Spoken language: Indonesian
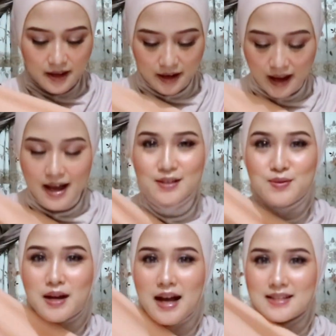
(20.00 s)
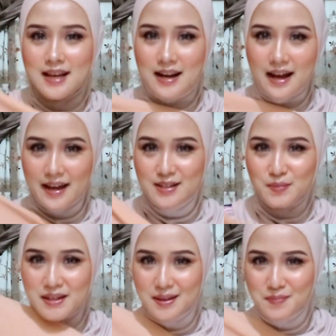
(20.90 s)
dari Azura Azhara ya
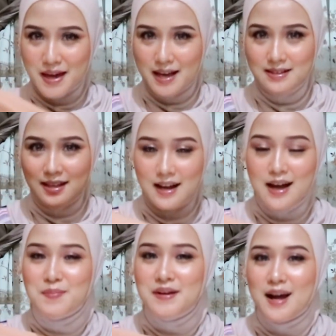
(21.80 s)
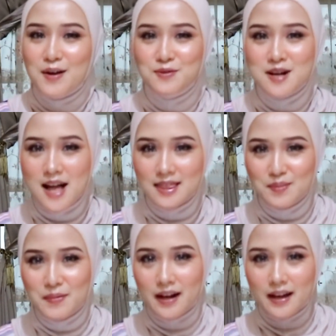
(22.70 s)
seperti biasa gak pernah aku
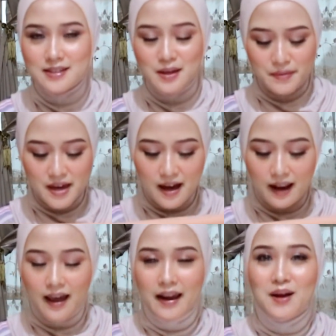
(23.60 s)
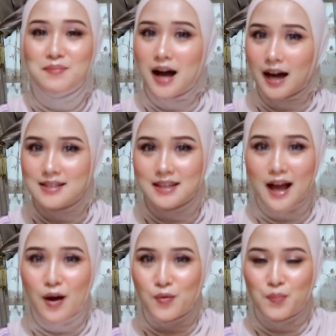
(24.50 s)
ganti merek hijabnya karena enak banget sih
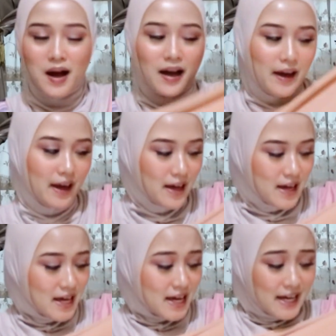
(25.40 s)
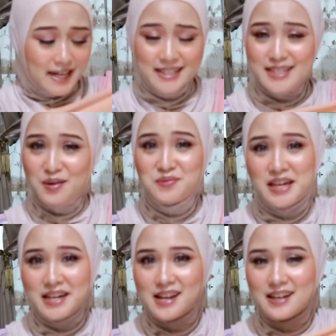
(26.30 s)
aku pakai
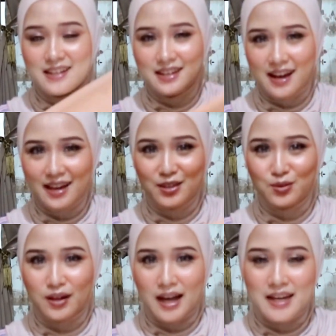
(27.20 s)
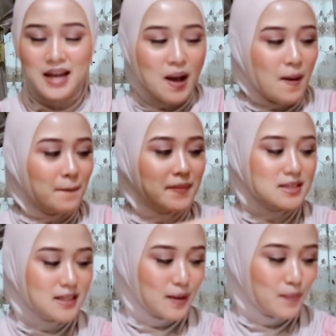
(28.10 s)
hijabnya dari dia gitu kan
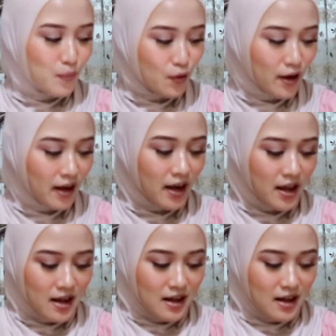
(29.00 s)
meskipun